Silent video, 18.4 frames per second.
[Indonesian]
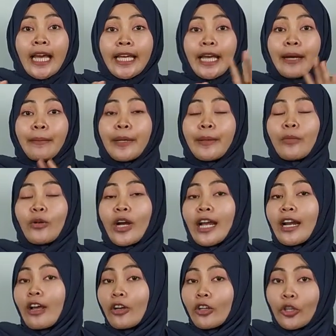yang
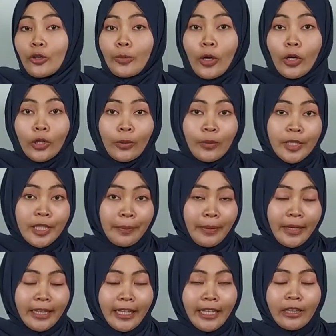menemukan oknum-oknum
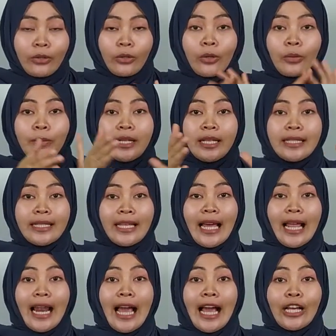seperti itu
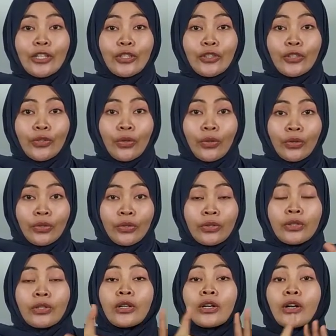bisa
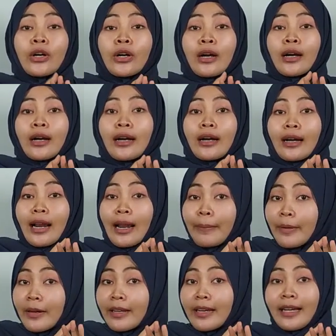langsung
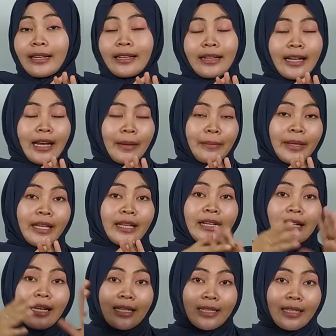laporkan ke
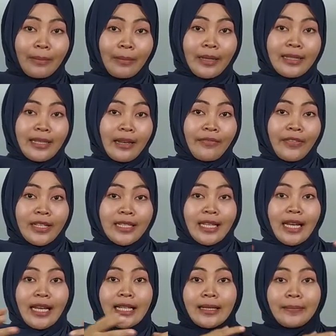kami, ke customer service
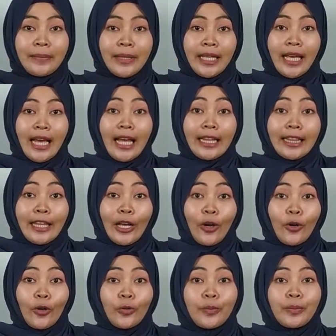kami,
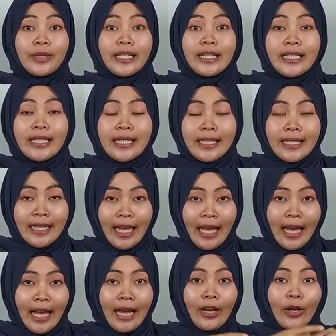atau
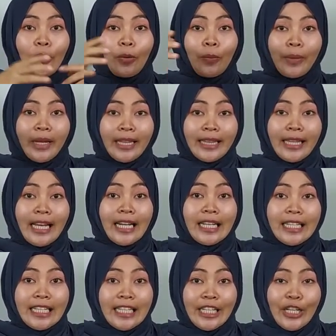bisa
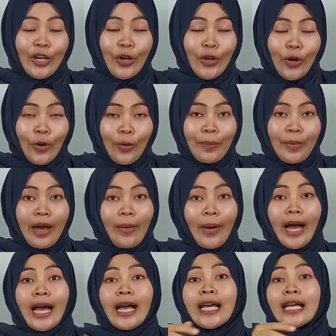komentar di kolom
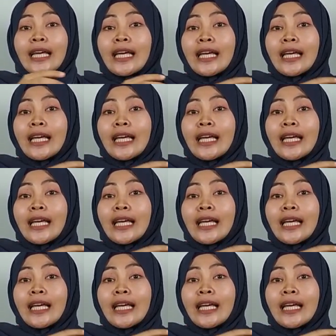bawah.